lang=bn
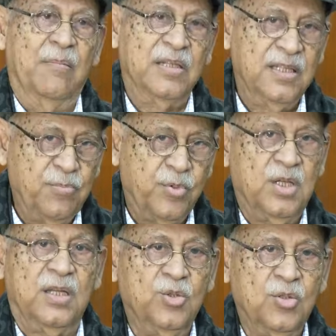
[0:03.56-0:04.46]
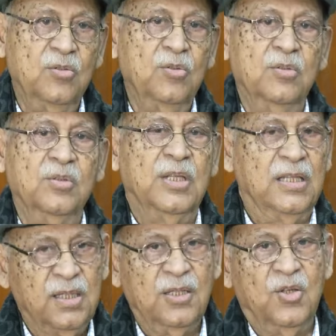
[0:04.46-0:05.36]
আমাদের প্রচারের জন্য
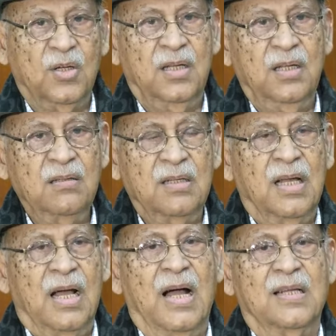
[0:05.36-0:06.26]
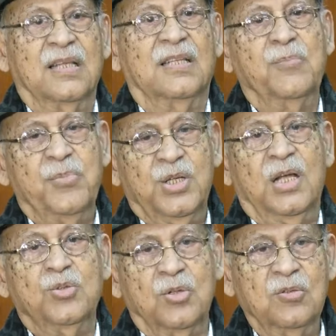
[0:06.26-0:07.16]
তাদেরকে দরকার আর তাদের
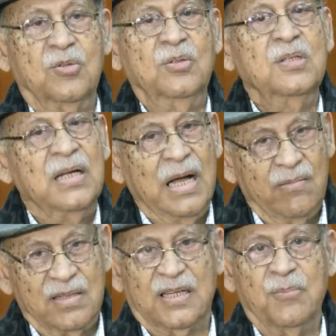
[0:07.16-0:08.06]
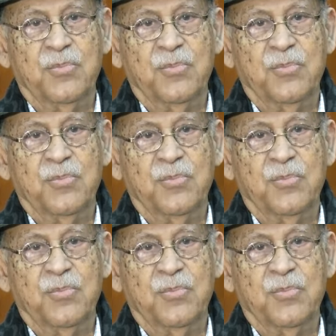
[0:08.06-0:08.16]
পেশার জন্য আমাদেরকে